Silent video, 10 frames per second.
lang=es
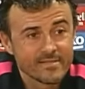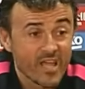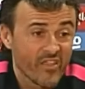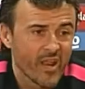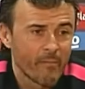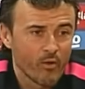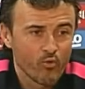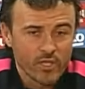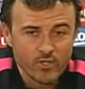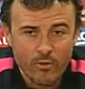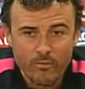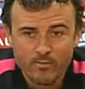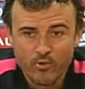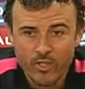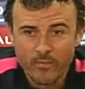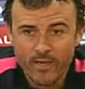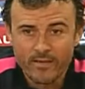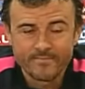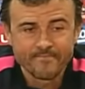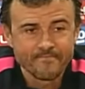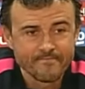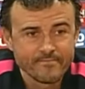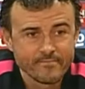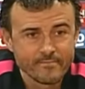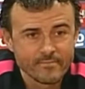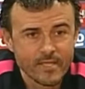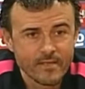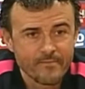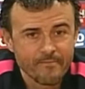tercera pregunta sobre el mismo tema. ¿eh?